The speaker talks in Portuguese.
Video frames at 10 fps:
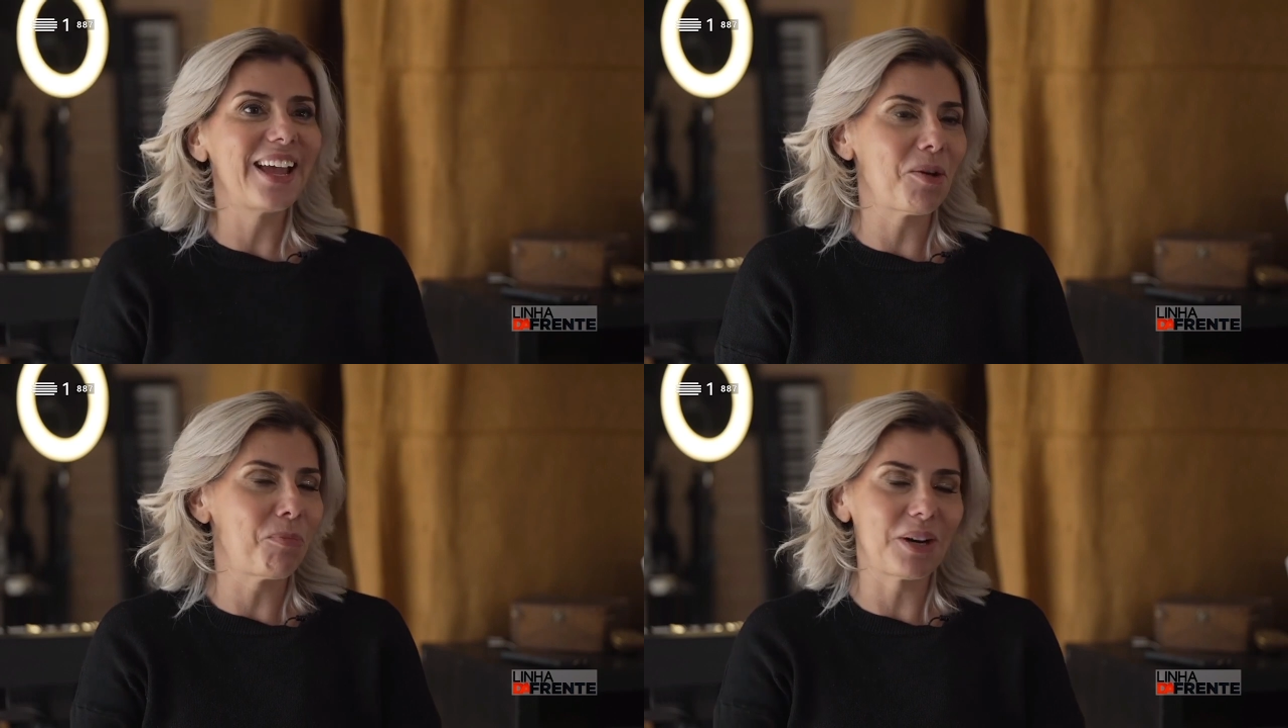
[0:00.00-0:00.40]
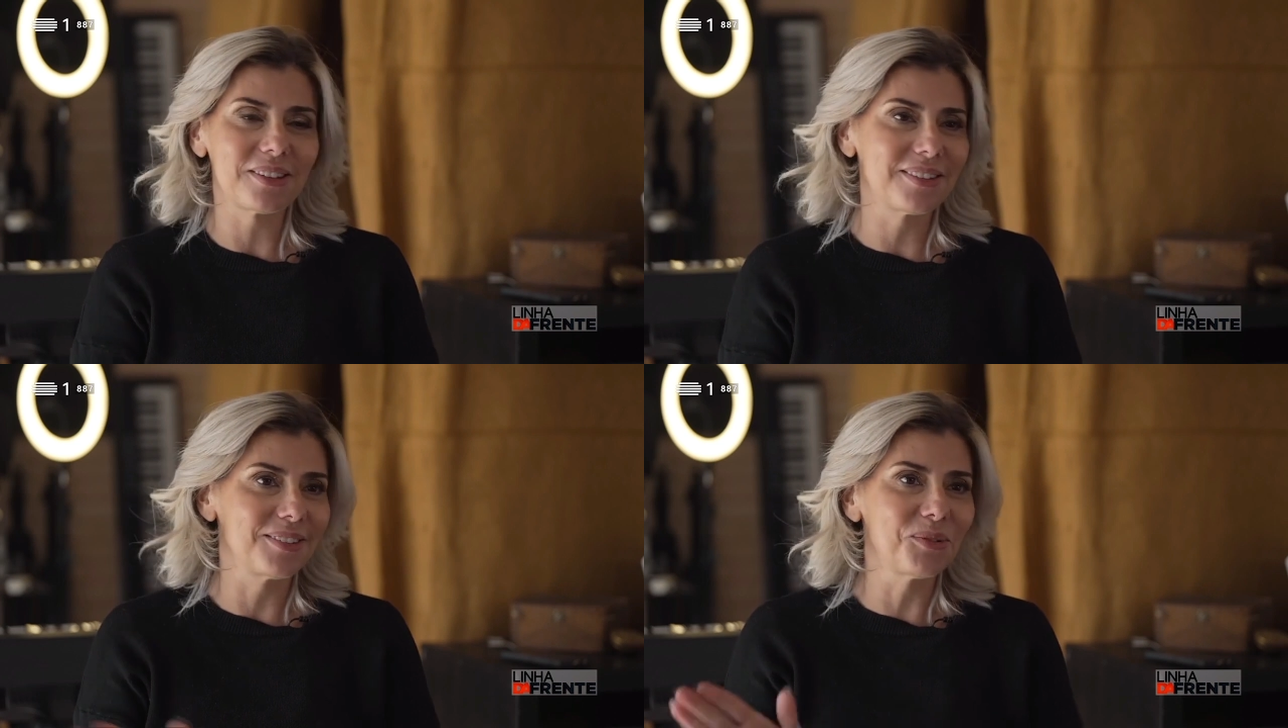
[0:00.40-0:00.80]
é a
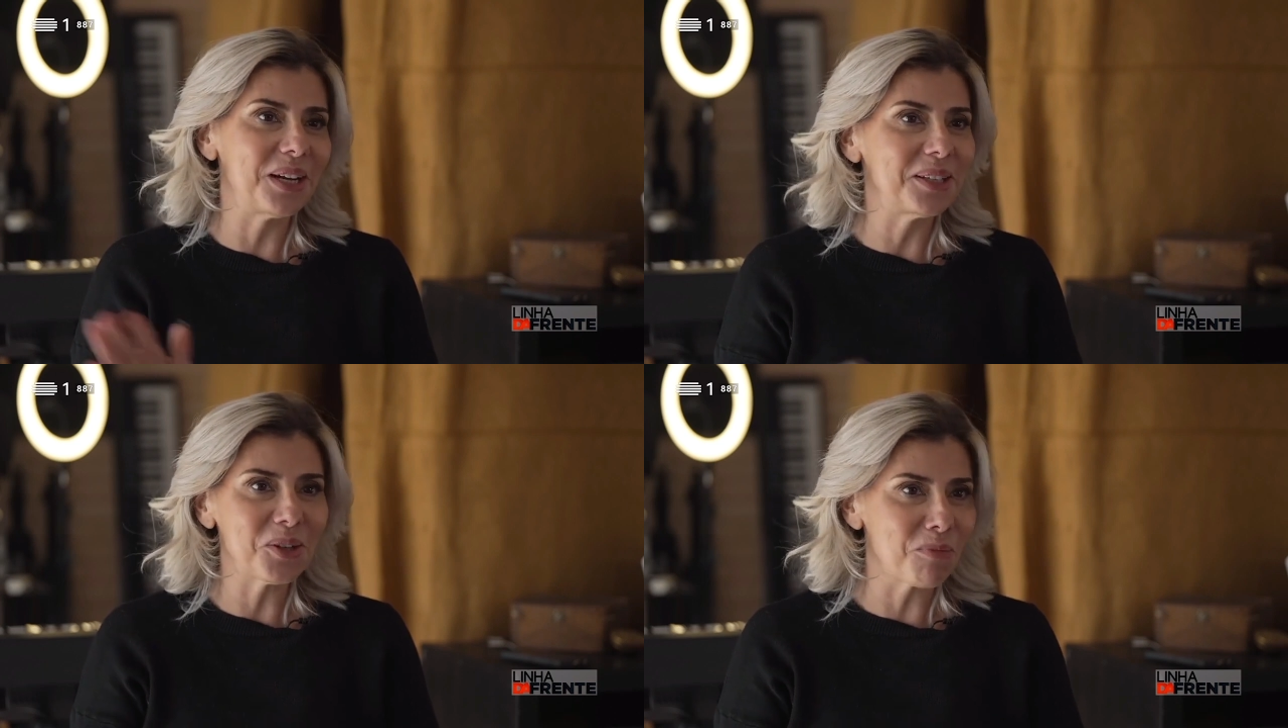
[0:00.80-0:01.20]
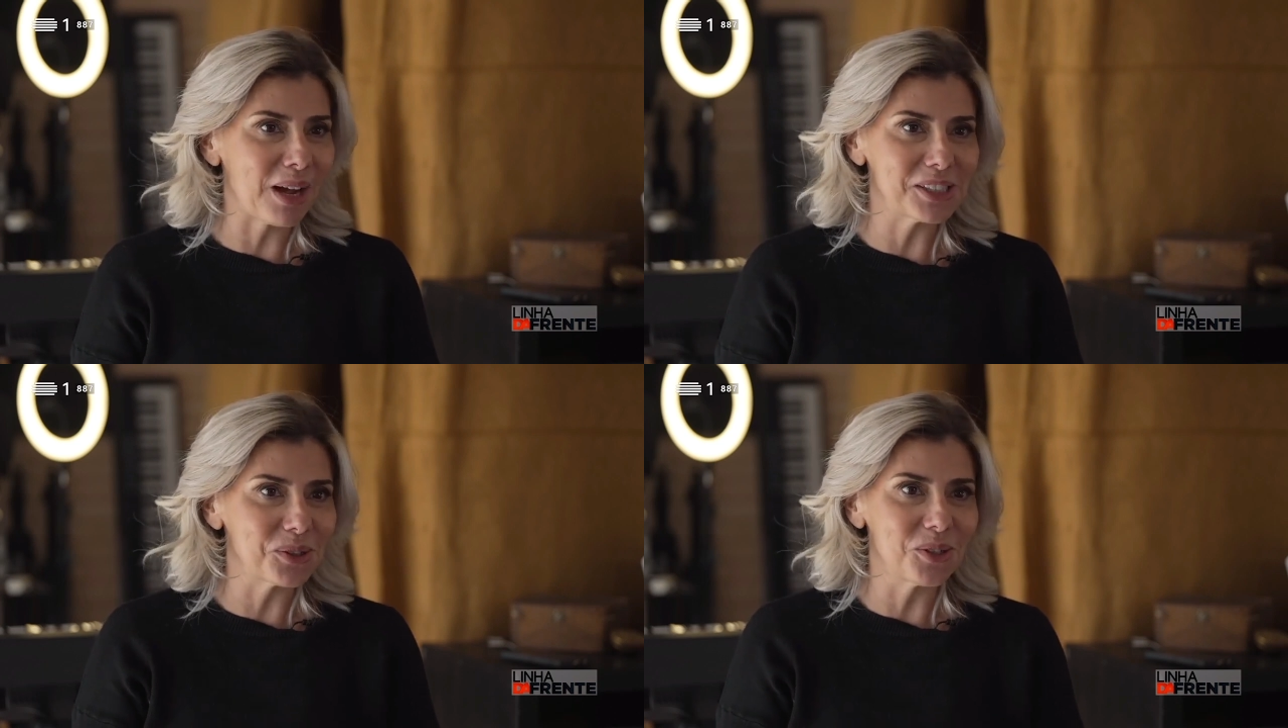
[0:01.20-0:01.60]
parte do ano que eu
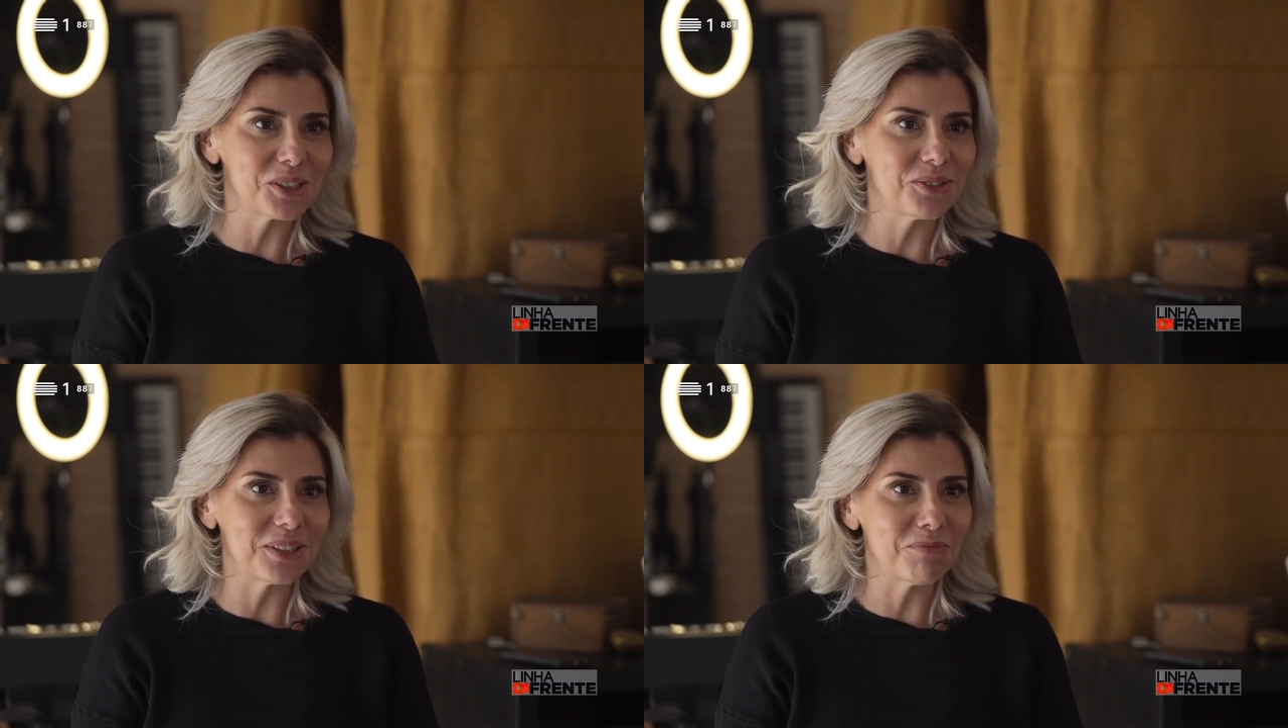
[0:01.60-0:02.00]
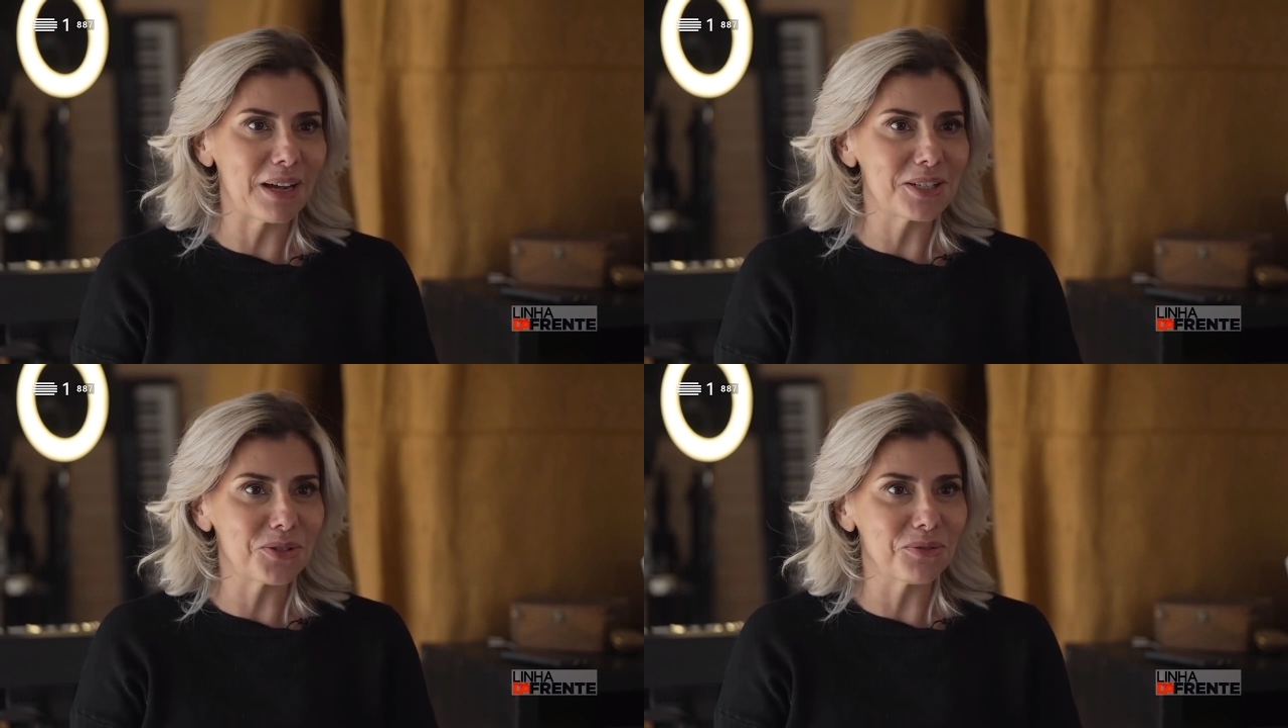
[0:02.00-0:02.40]
mais gosto e que
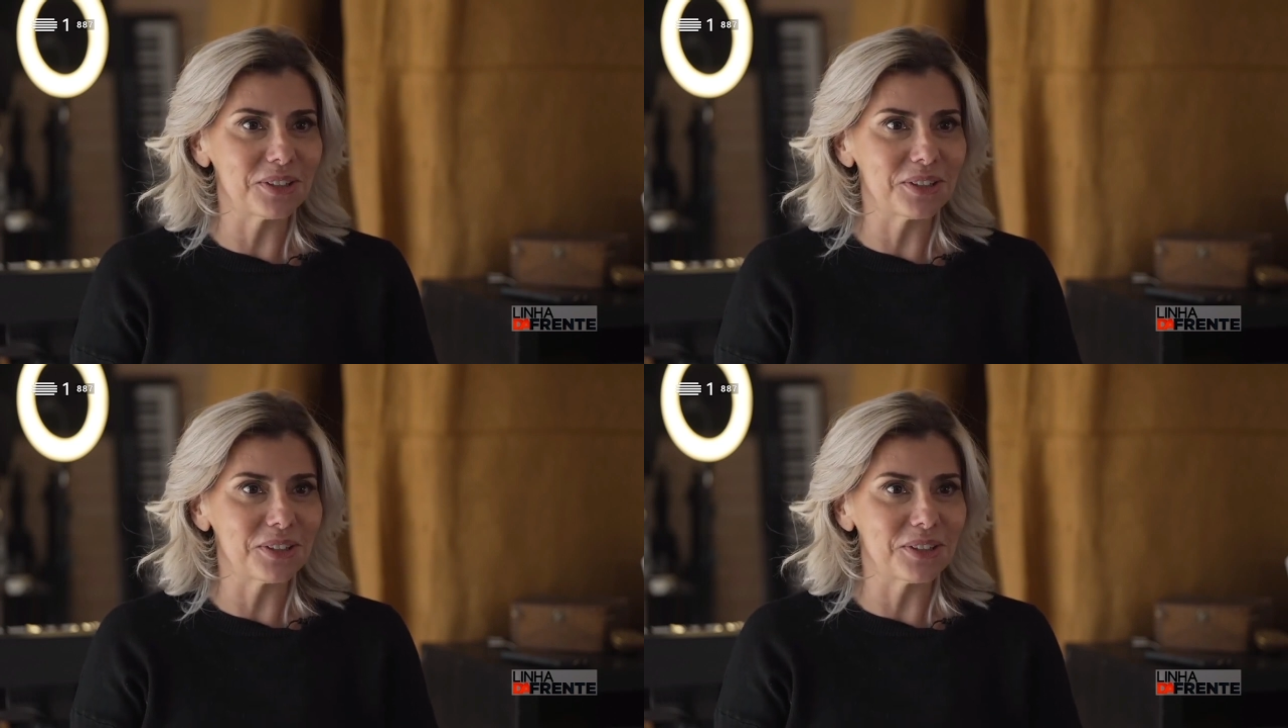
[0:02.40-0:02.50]
mais sou